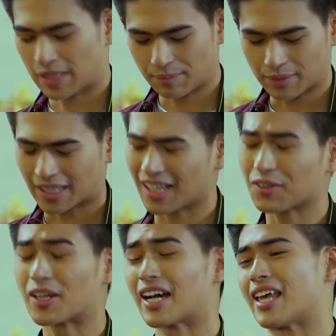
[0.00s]
Matagal
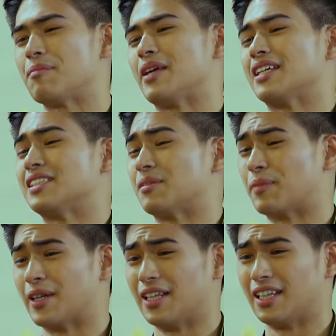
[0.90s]
ko nang kaibigan si
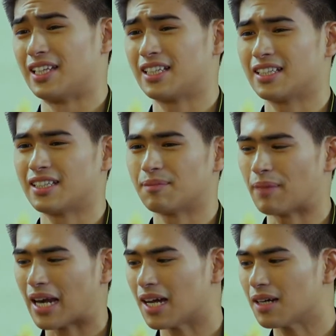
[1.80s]
Pearl.
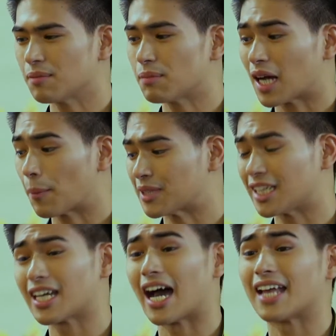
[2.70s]
Parang magkapatid na nga